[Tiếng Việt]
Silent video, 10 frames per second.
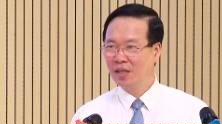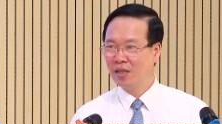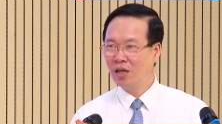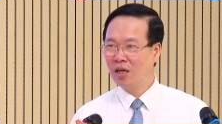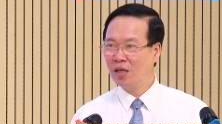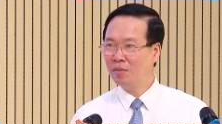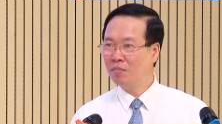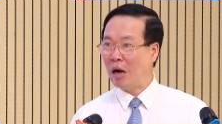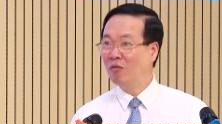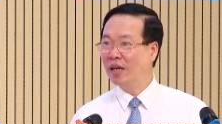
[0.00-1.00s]
nó
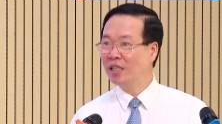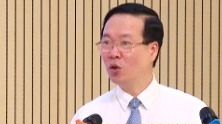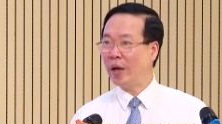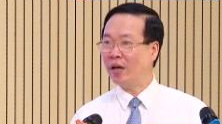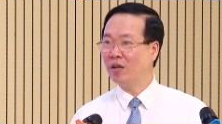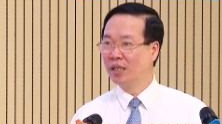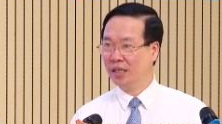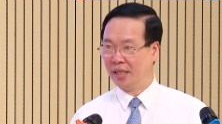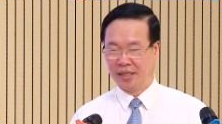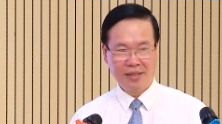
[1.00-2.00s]
bảo vệ sức khỏe con
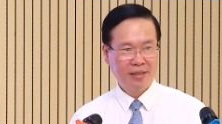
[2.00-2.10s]
người,